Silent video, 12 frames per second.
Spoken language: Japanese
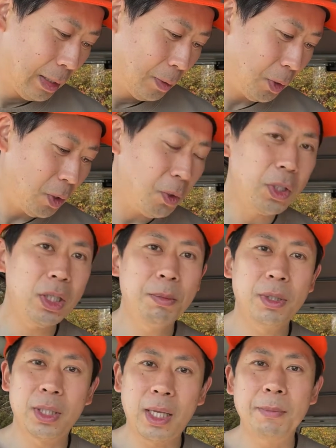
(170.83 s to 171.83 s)
これ
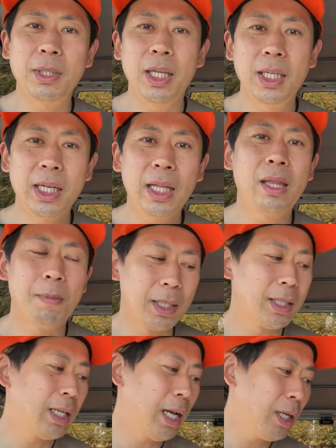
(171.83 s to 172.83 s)
YouTube のサムネになってま
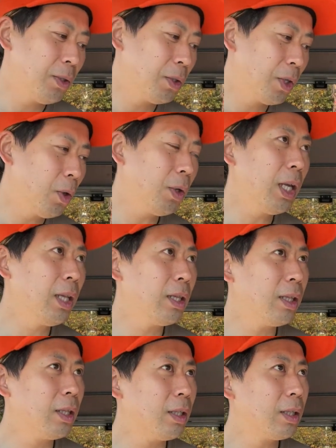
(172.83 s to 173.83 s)
すあの去
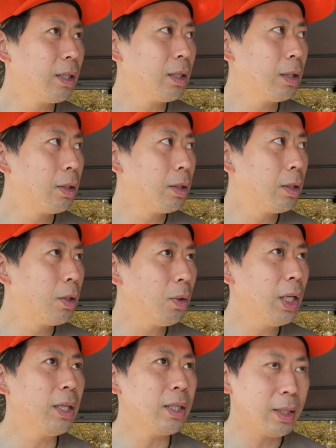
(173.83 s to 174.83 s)
年
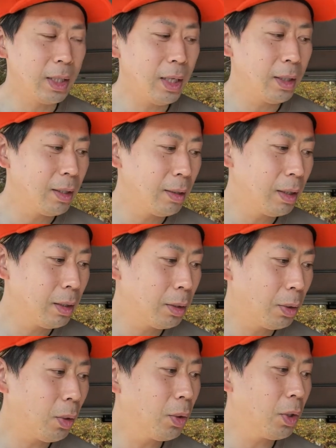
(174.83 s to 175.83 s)
去年ですね
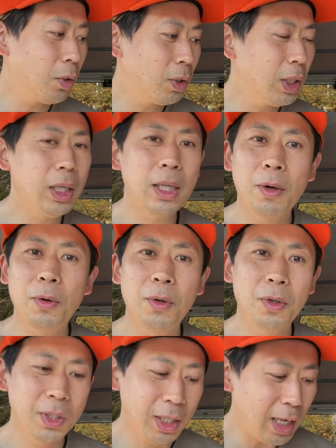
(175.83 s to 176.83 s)
東京にいた
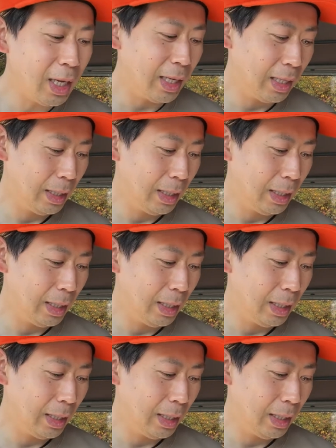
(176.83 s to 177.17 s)
頃に